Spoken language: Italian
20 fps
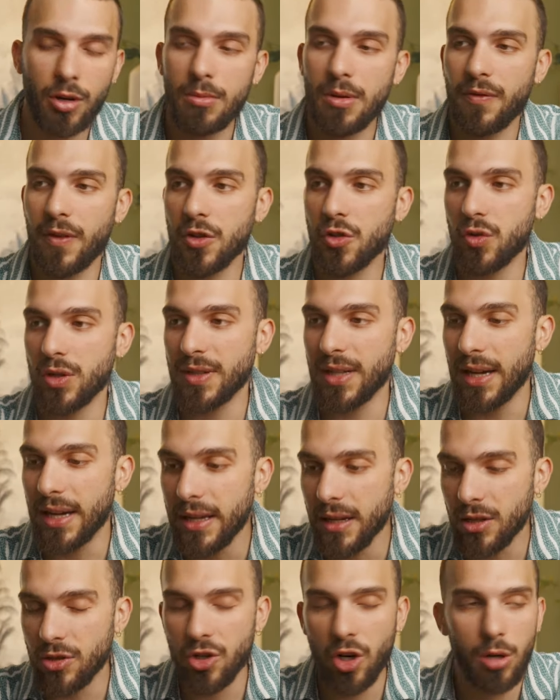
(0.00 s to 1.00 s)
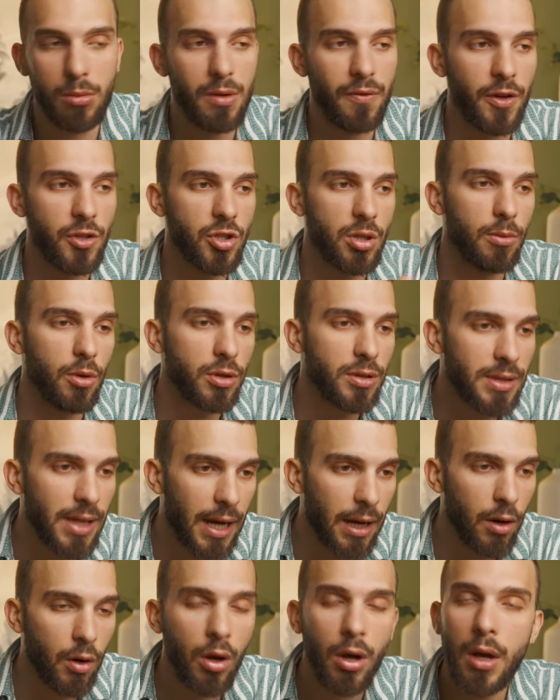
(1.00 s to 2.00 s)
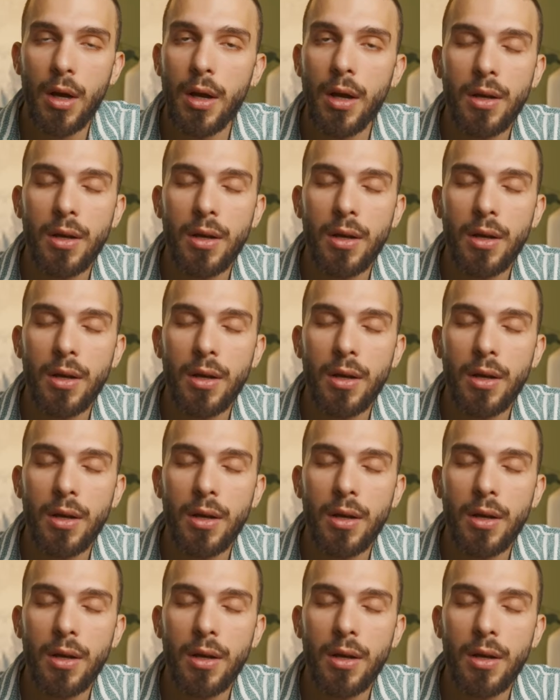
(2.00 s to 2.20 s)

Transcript: come faccio a salirci, come faccio a montarlo.